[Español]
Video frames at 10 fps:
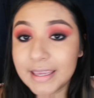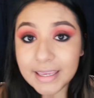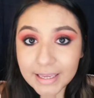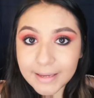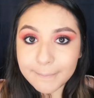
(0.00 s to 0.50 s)

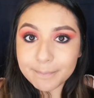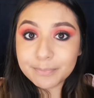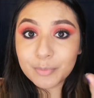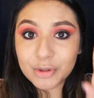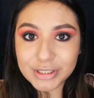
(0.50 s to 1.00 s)
y
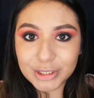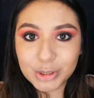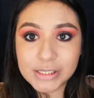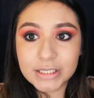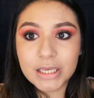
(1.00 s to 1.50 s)
por
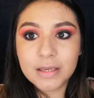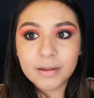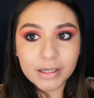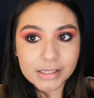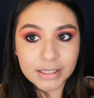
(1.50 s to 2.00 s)
cierto les dije que
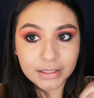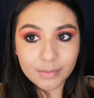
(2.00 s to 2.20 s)
iba a regresar